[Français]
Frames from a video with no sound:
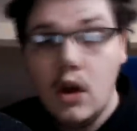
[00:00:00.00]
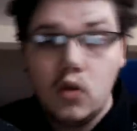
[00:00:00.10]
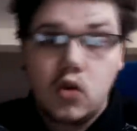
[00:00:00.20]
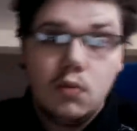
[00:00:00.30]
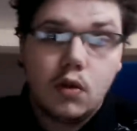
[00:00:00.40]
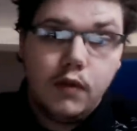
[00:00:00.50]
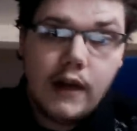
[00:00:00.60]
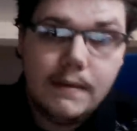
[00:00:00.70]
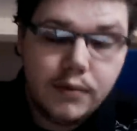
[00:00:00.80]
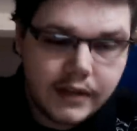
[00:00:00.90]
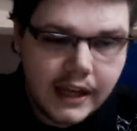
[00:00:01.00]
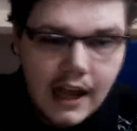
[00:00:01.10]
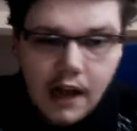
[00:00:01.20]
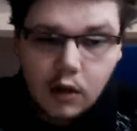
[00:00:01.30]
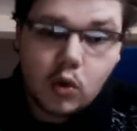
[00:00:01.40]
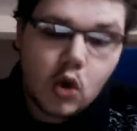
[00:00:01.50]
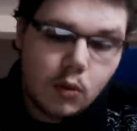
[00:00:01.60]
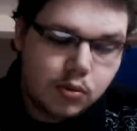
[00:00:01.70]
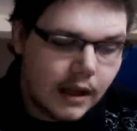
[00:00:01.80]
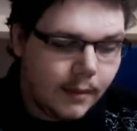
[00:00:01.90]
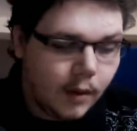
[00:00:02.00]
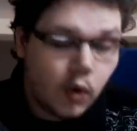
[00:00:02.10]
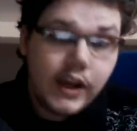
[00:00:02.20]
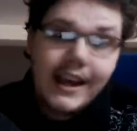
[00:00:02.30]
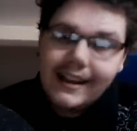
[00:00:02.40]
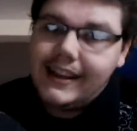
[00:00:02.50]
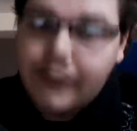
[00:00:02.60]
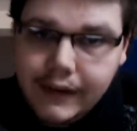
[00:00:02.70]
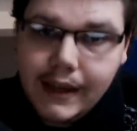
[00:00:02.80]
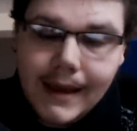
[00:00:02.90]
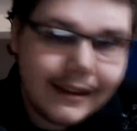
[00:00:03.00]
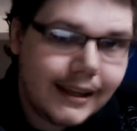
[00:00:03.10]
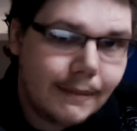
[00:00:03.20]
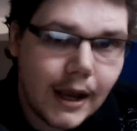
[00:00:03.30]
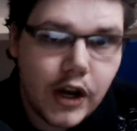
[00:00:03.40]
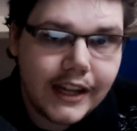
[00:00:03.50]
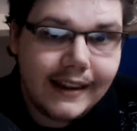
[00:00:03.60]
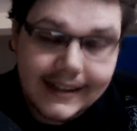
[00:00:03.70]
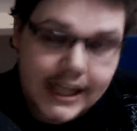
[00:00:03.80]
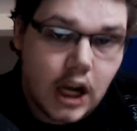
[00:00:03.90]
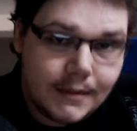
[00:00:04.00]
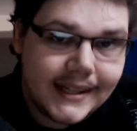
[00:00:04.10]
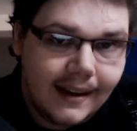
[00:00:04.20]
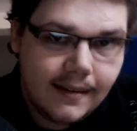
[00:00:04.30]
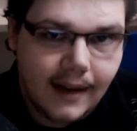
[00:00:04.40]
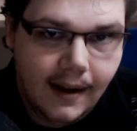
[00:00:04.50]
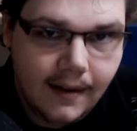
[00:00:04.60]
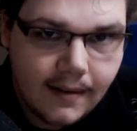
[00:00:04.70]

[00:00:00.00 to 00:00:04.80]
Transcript: tout le monde veut la buter, donc au bout d'un moment, oui, ta vie est merdique, Bayonetta, c'est comme ça, hein